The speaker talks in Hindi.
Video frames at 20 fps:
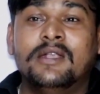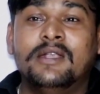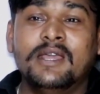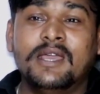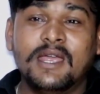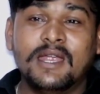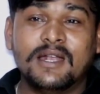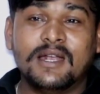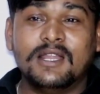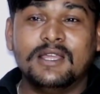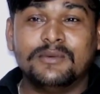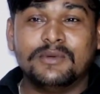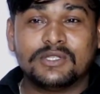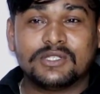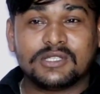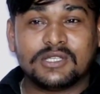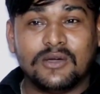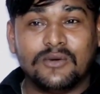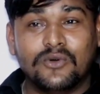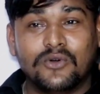डेढ़ अड़ी
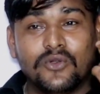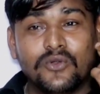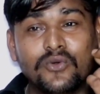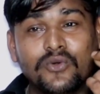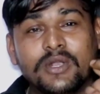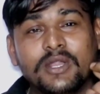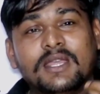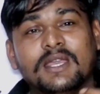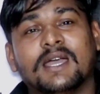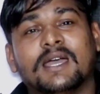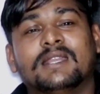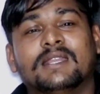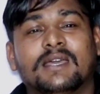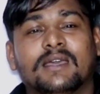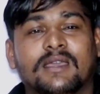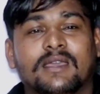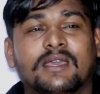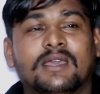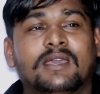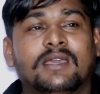बस का वो रूट याद
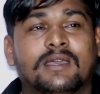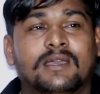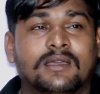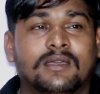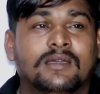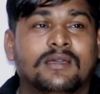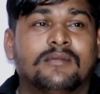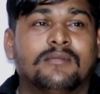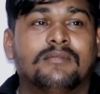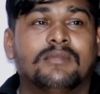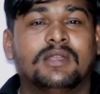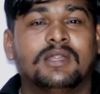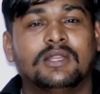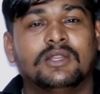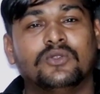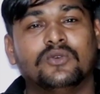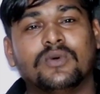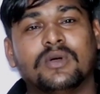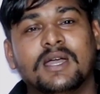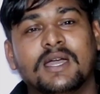है गे मैंने
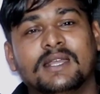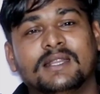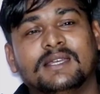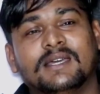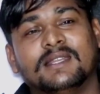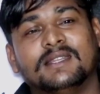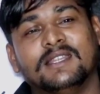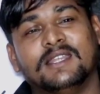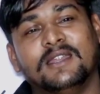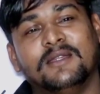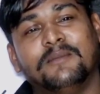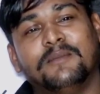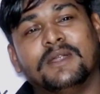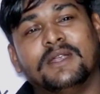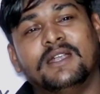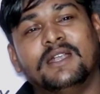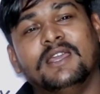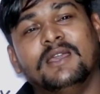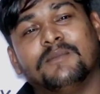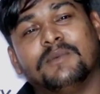दुआया था तेरे
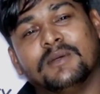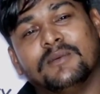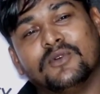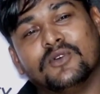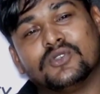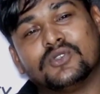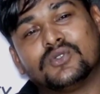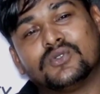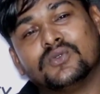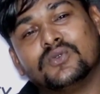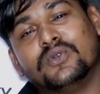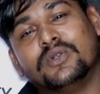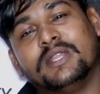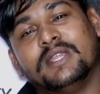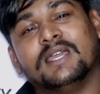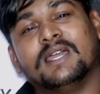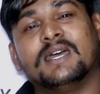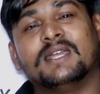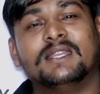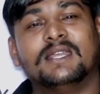बर्थडे पर वो सूट
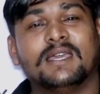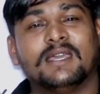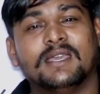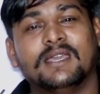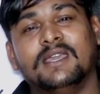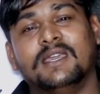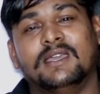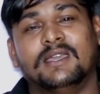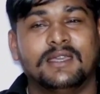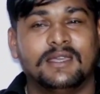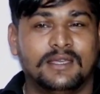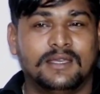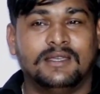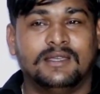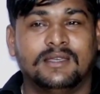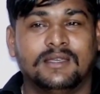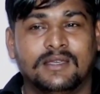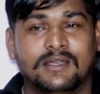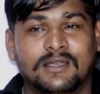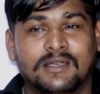याद है गे
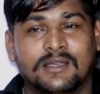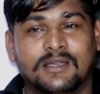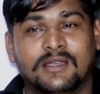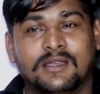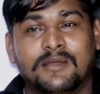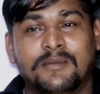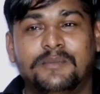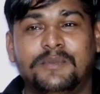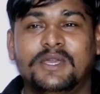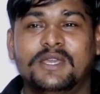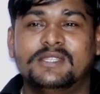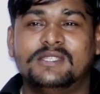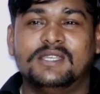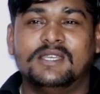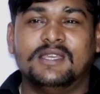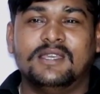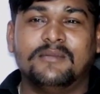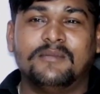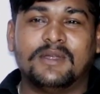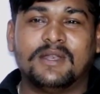पीजे
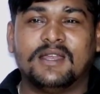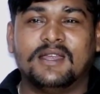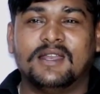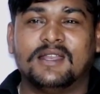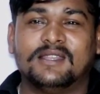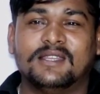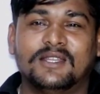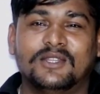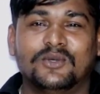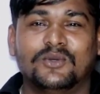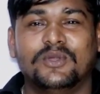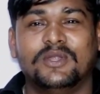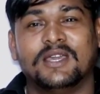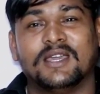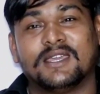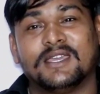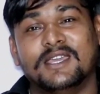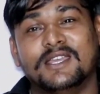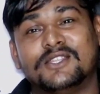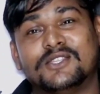बर्गर तो दुनिया
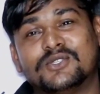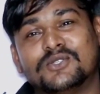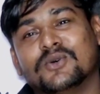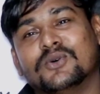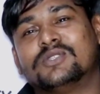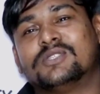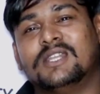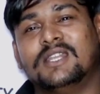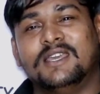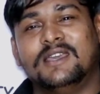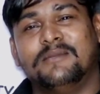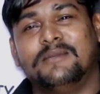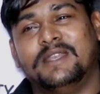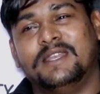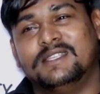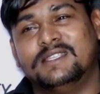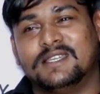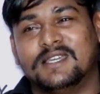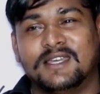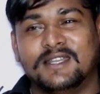के चौंचले हैं
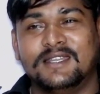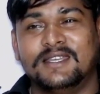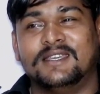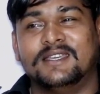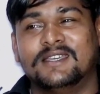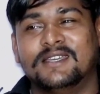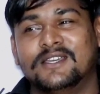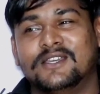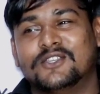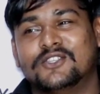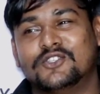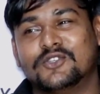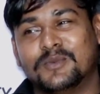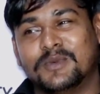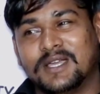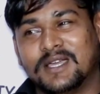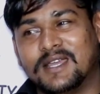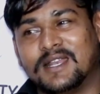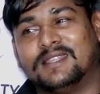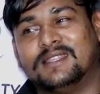मेरी जाने जो
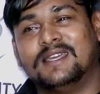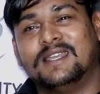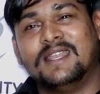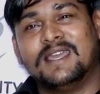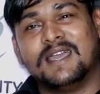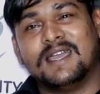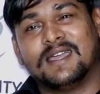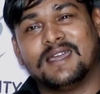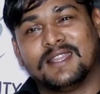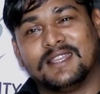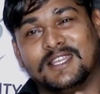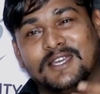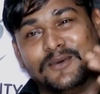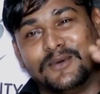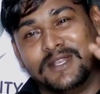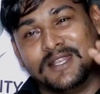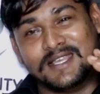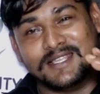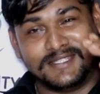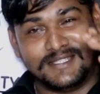मैं घर ते लिया करता
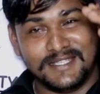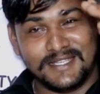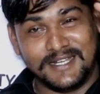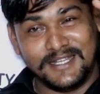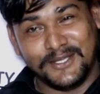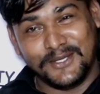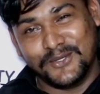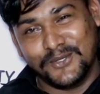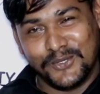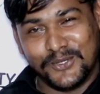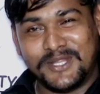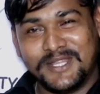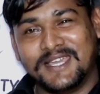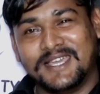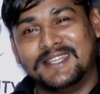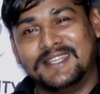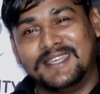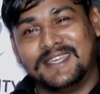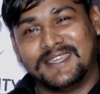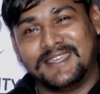वो लासी वाली गूट
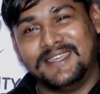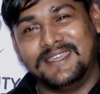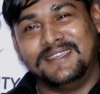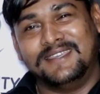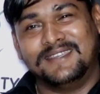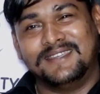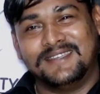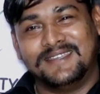याद है गे